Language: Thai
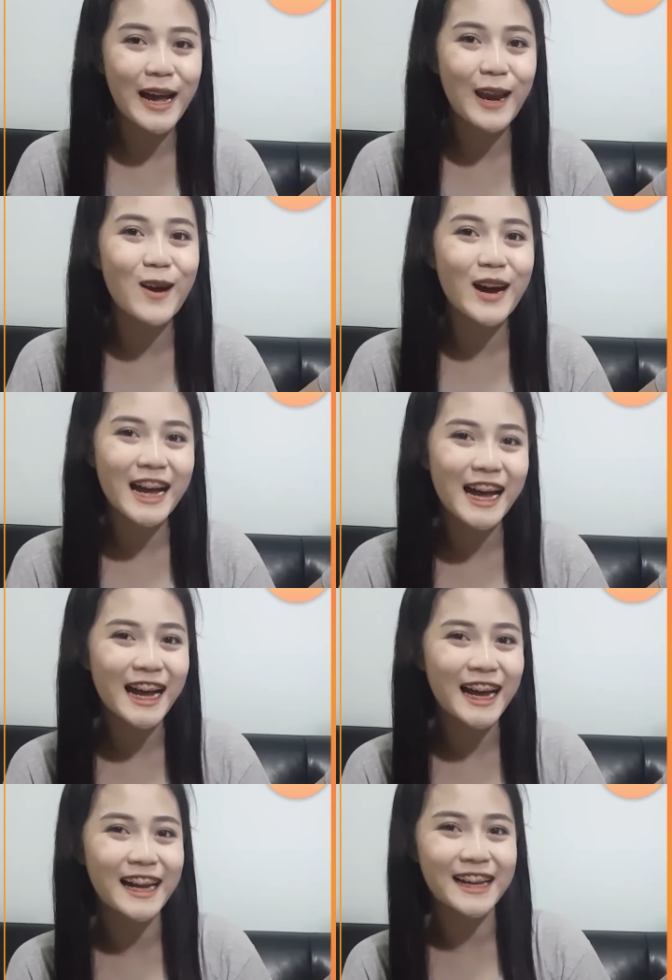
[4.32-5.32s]
เชื่อว่าหลายค
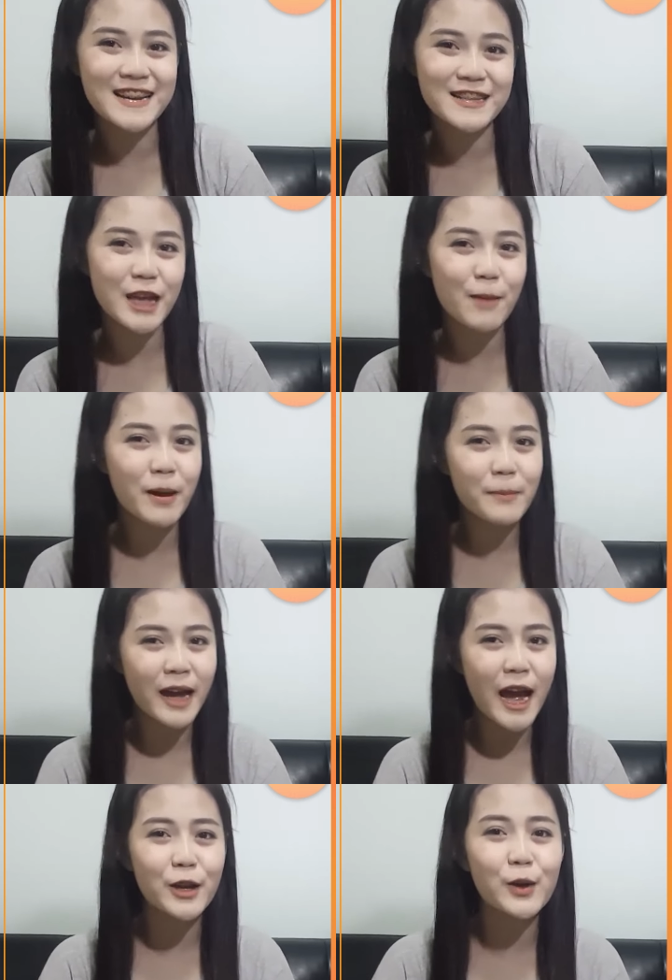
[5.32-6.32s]
นอาจจะไม่คุ้น
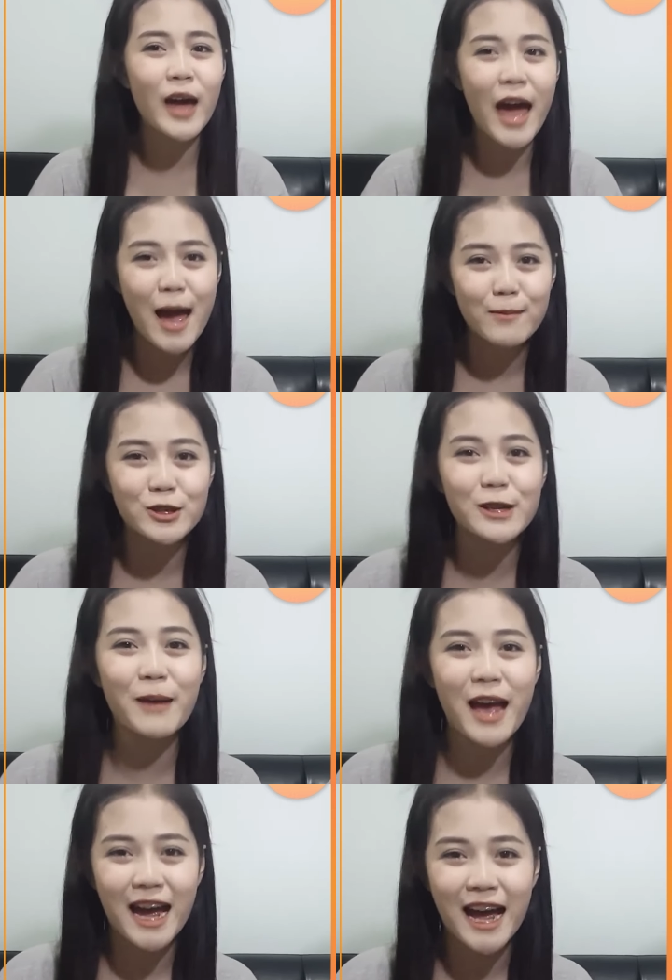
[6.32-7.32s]
หรือไม่เคยได้ยินชื่อ
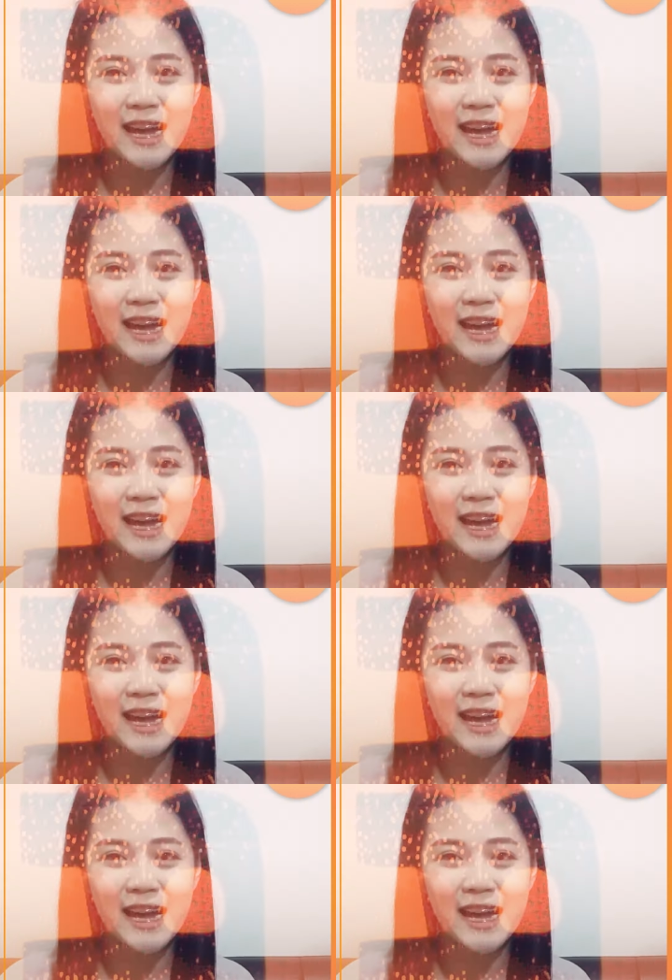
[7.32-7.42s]
นี้